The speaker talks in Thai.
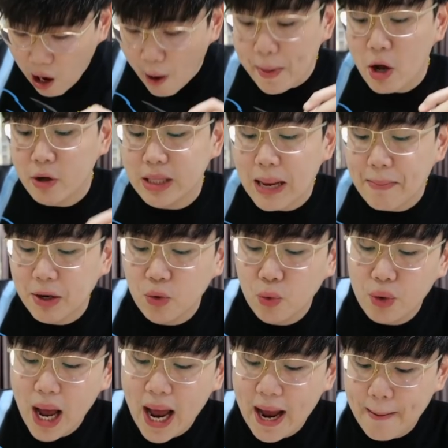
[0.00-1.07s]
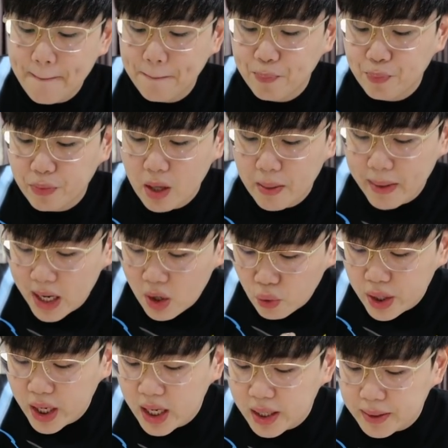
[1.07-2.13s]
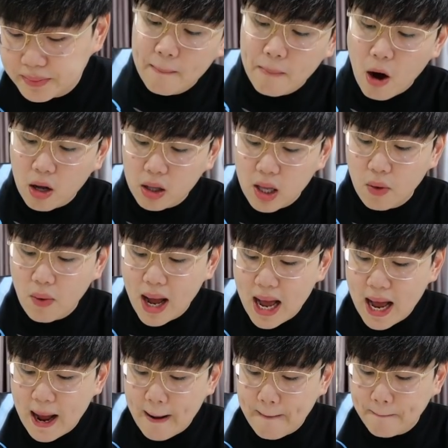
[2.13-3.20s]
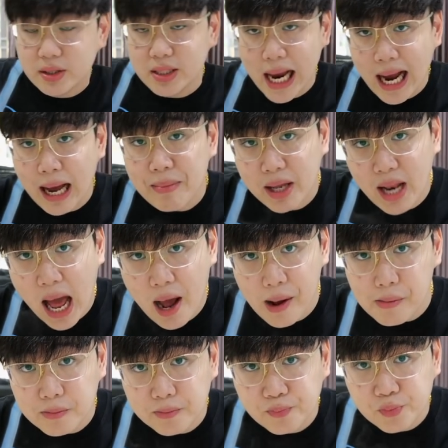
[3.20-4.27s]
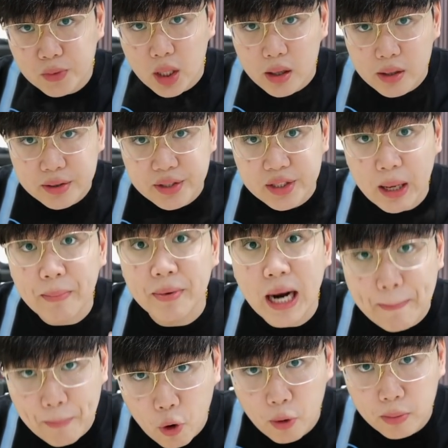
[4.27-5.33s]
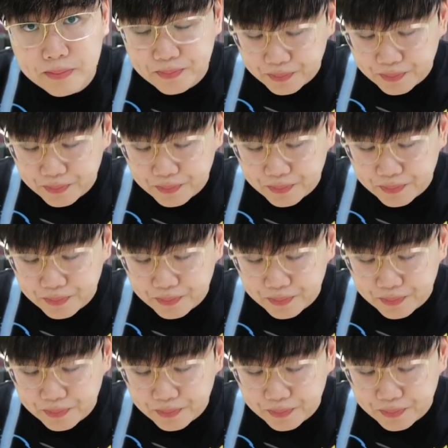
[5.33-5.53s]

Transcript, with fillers: เอาไปลองทำกันดูได้ครับเมนูนี้บอกเลยว่าใช้คำนี้นะสำหรับผม